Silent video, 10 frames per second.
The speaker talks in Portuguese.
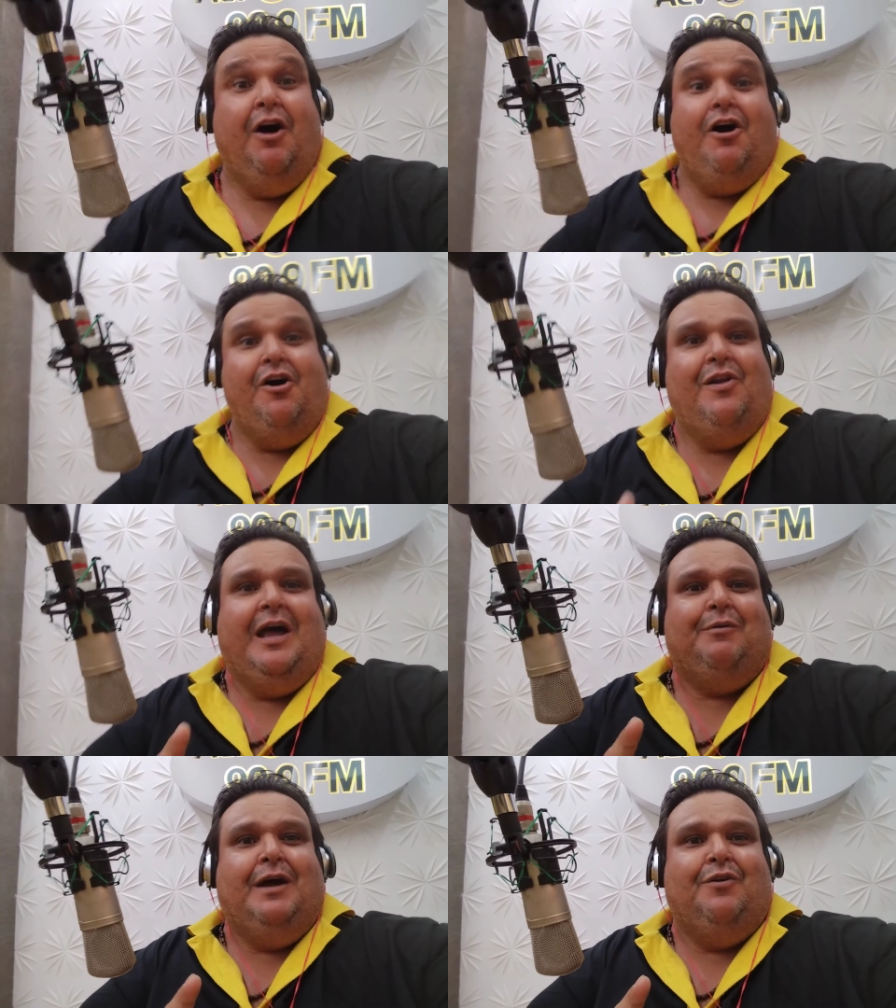Alô,
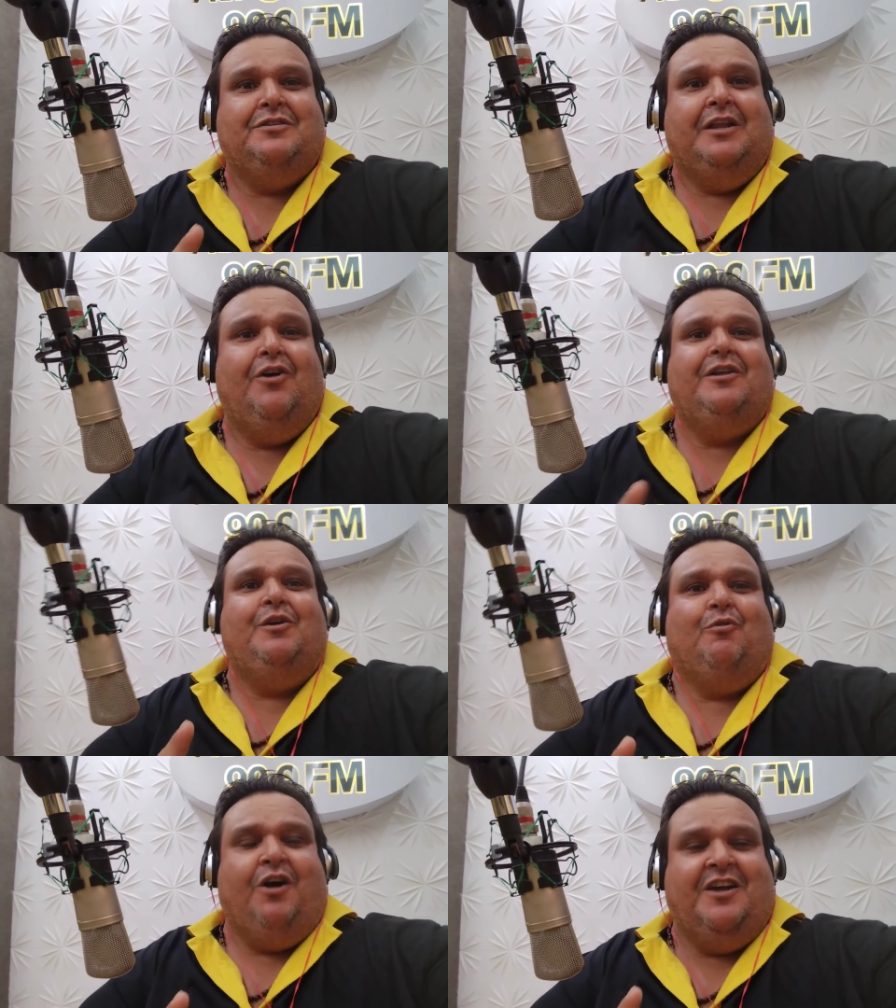Lagoa da Onça, alô,
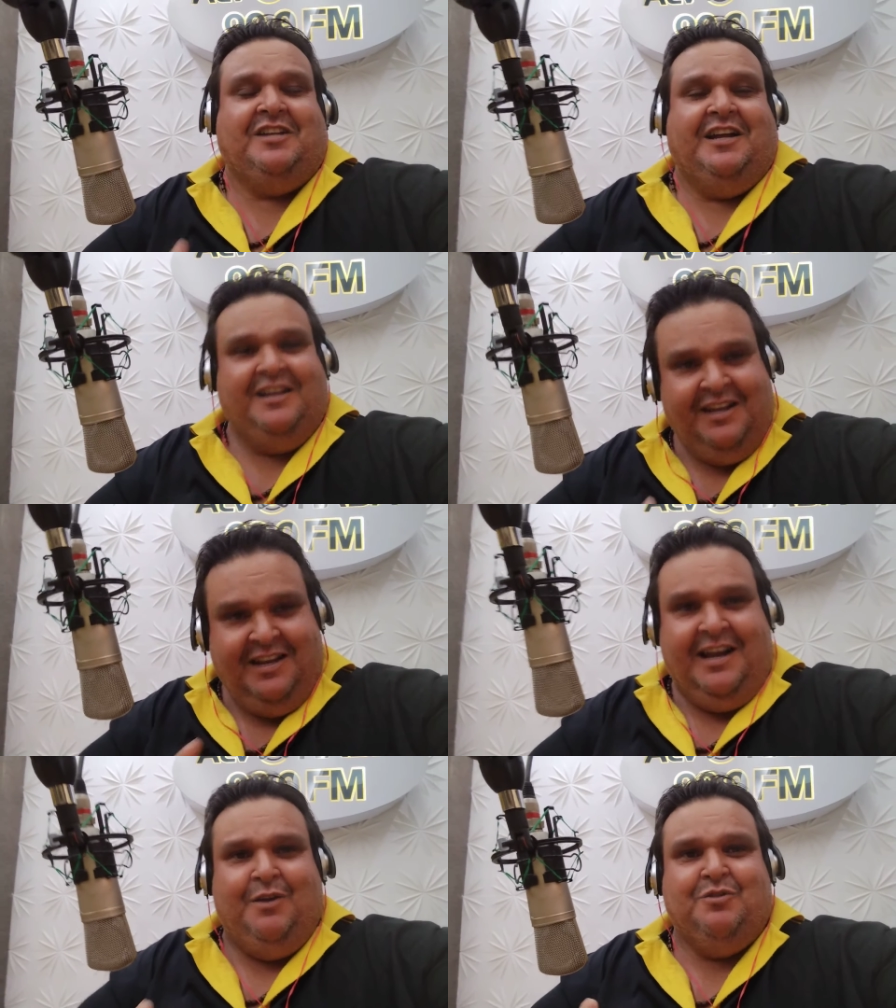Daniel Costa,
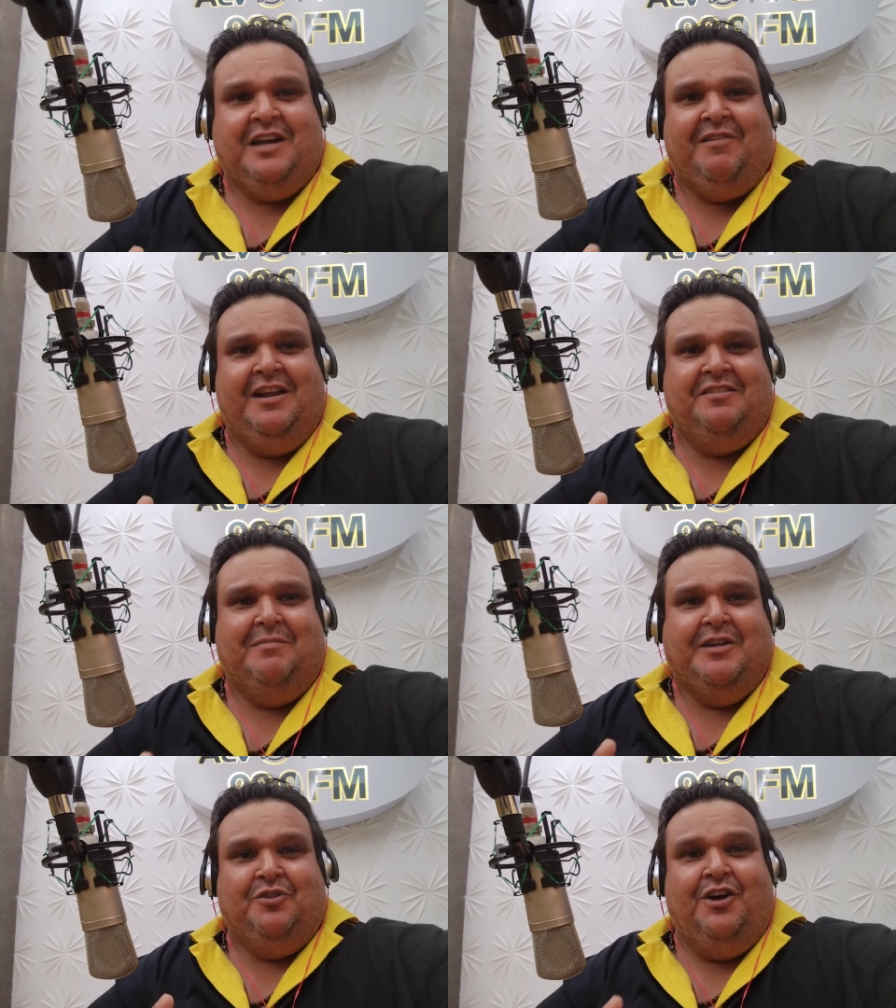alô, os
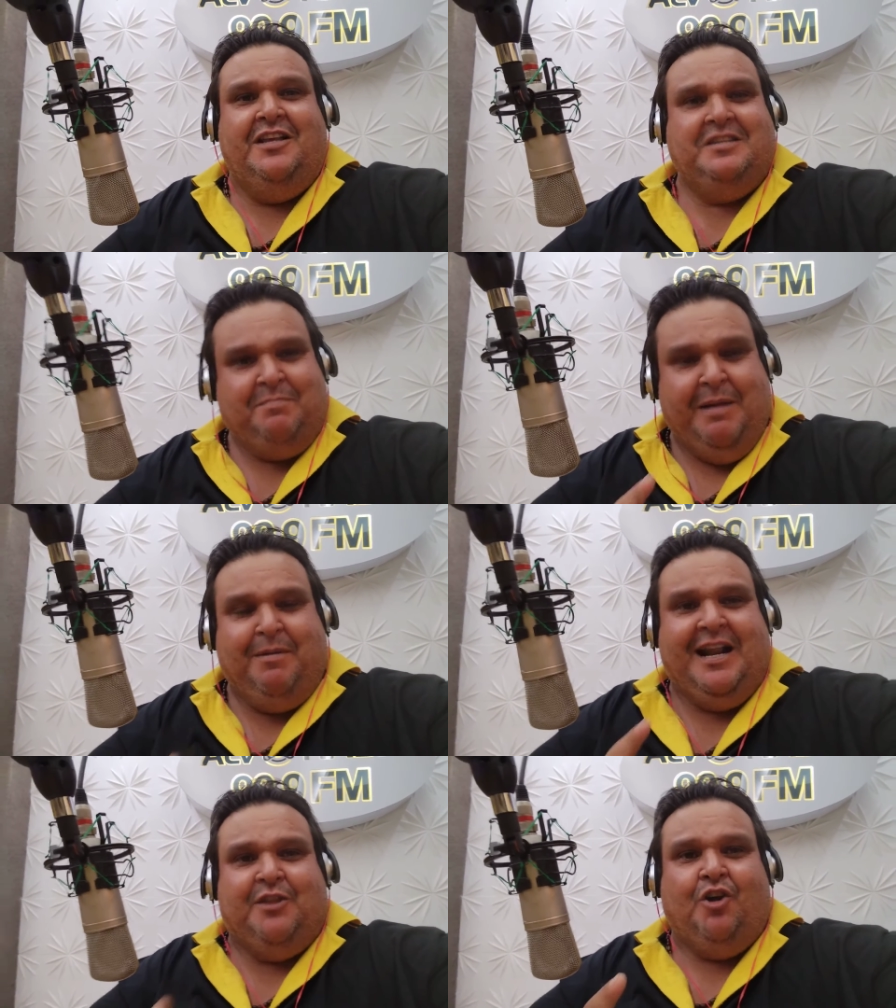Cavaleiros Amazonas, se
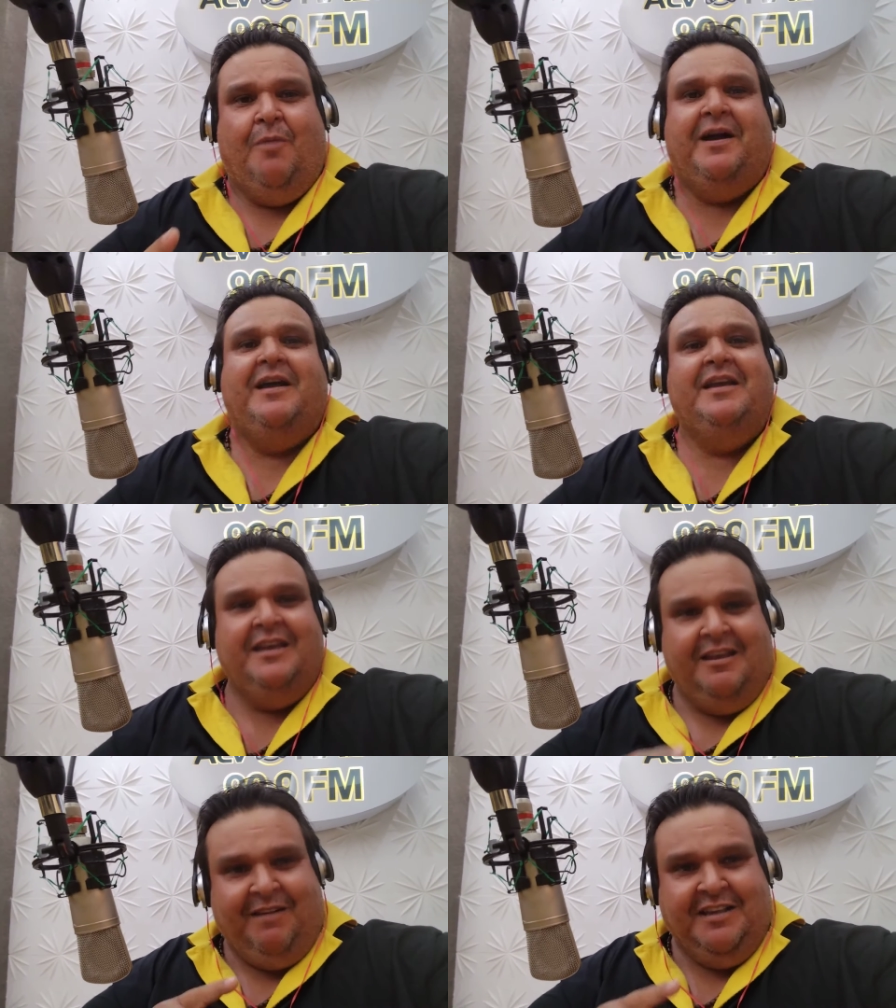prepara a tropa,
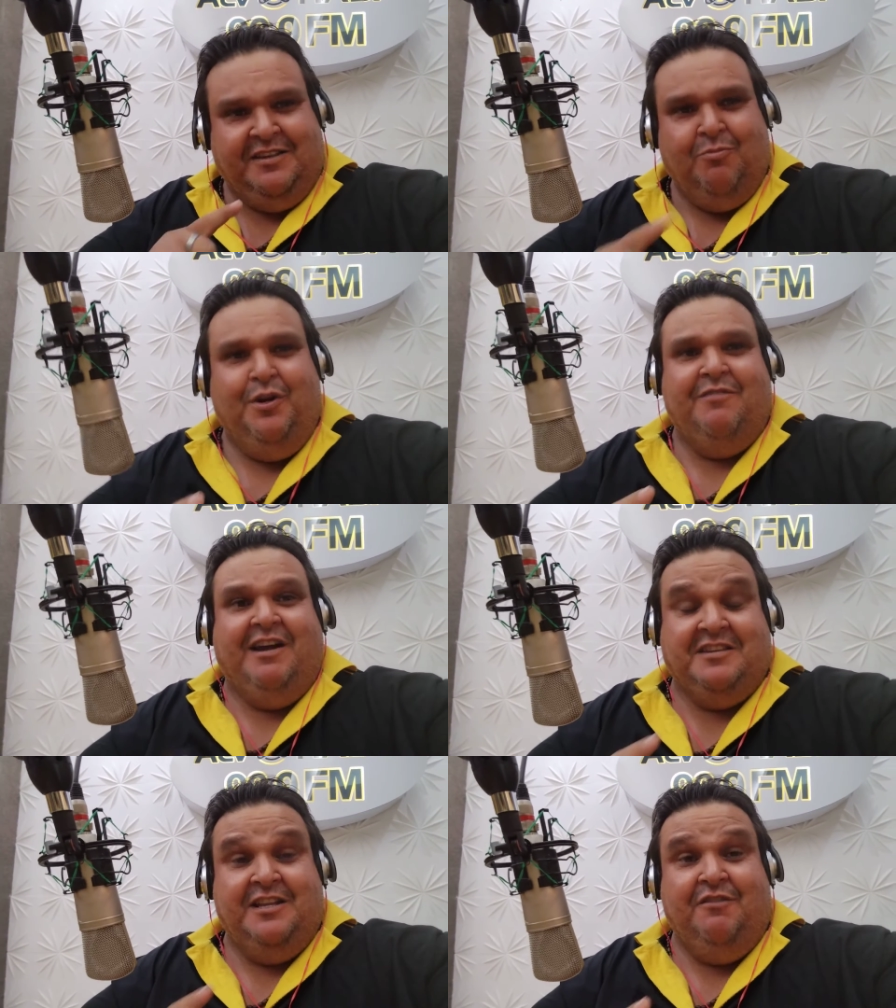que vai ser o
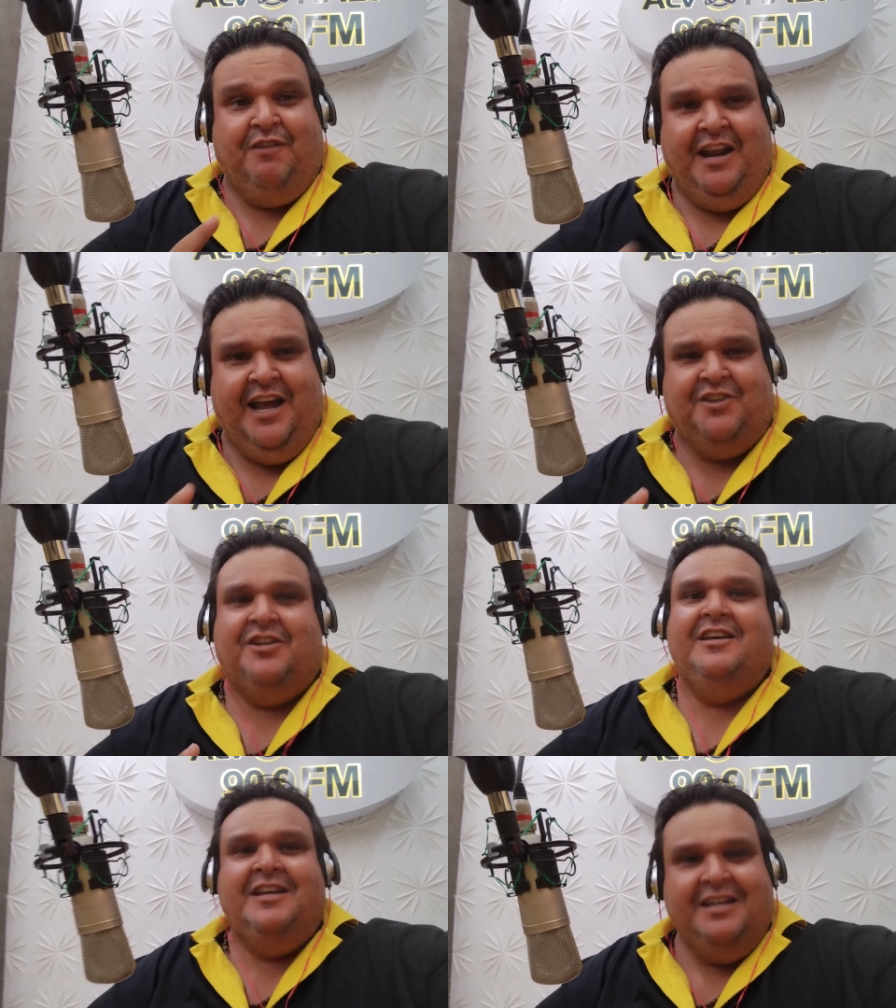moído, vai ser diferente.